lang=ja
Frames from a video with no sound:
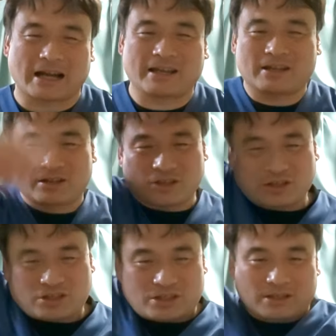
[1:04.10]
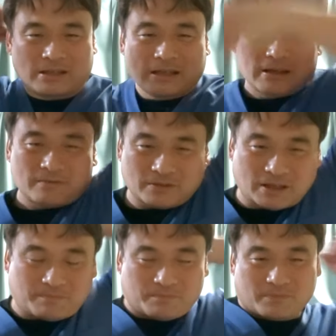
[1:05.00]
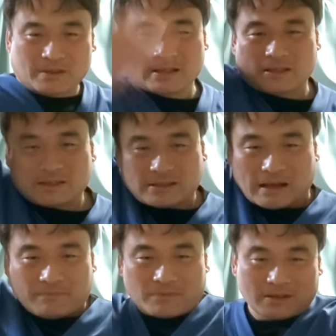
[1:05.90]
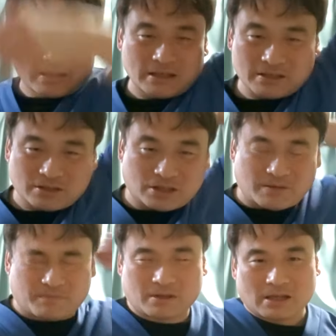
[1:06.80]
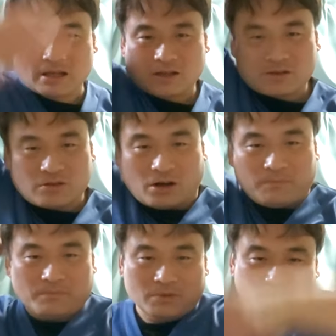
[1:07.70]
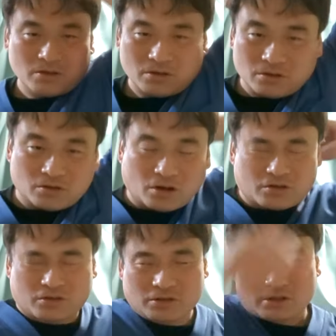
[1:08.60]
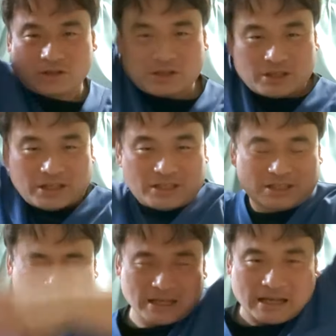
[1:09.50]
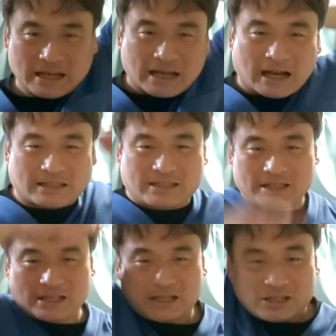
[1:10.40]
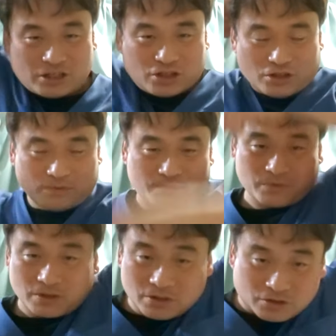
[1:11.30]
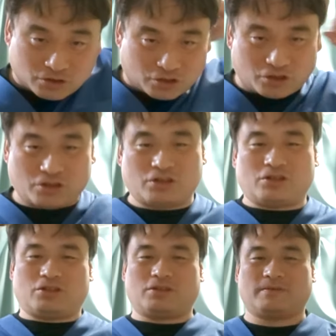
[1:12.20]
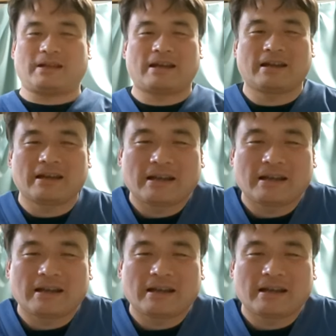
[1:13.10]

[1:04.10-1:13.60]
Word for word: い。はい。1、2、3、4、5、6、7、8、9、10。ね。